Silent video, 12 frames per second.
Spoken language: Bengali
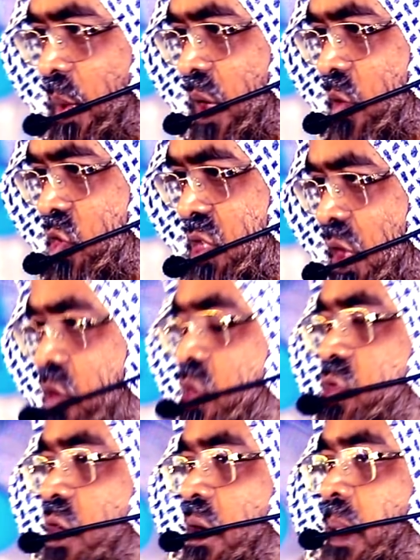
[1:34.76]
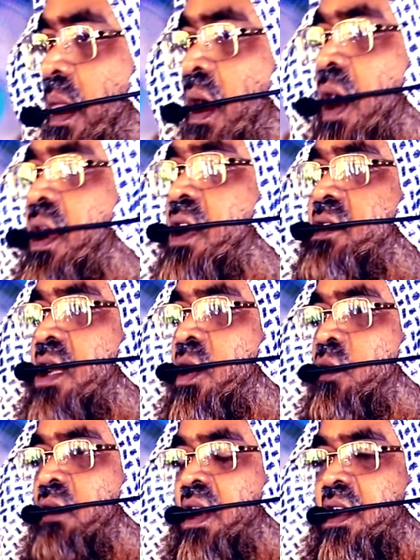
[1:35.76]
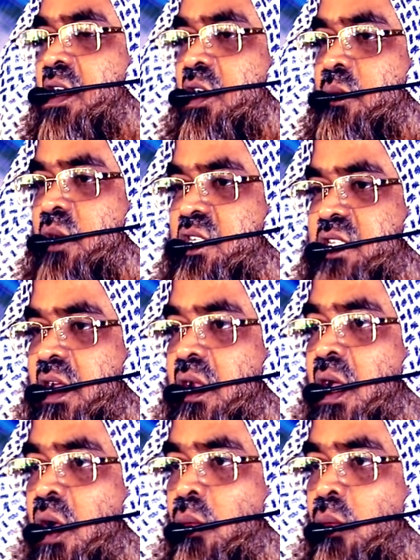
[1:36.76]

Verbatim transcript: ভাবনা করছে অথচ আল্লাহ তালা কোরআনে করিম বলেছেন